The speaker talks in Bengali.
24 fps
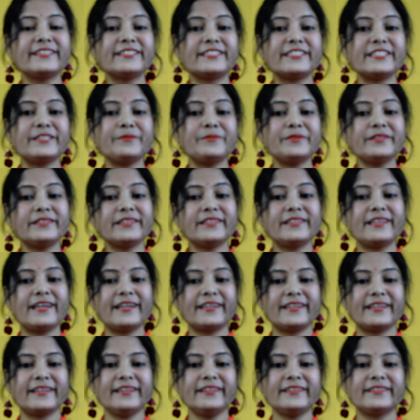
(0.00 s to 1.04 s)
টিভিতে
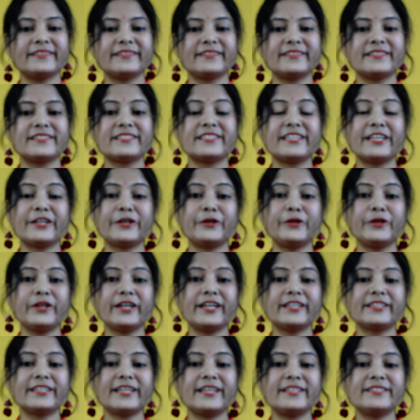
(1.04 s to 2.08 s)
দেখে সেই
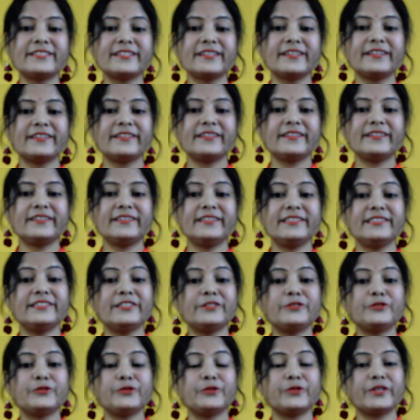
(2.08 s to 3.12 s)
কলকাতা আজ
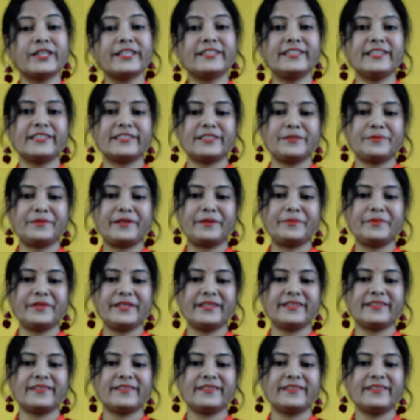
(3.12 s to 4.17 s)
নিজের চোখে দেখতে পাবে
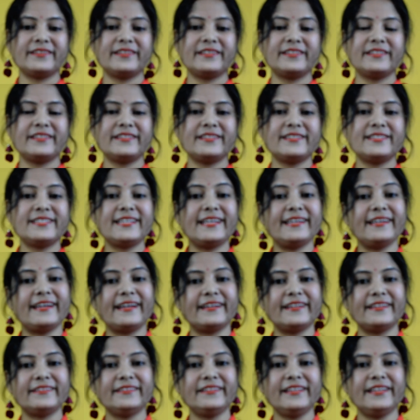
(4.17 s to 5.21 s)
সেই
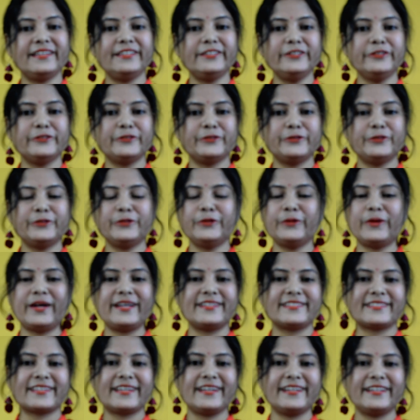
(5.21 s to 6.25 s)
আনন্দে
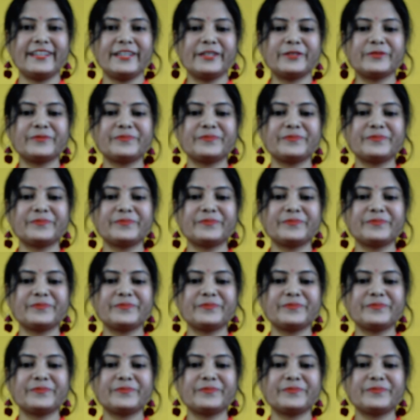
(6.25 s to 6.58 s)
আটখানা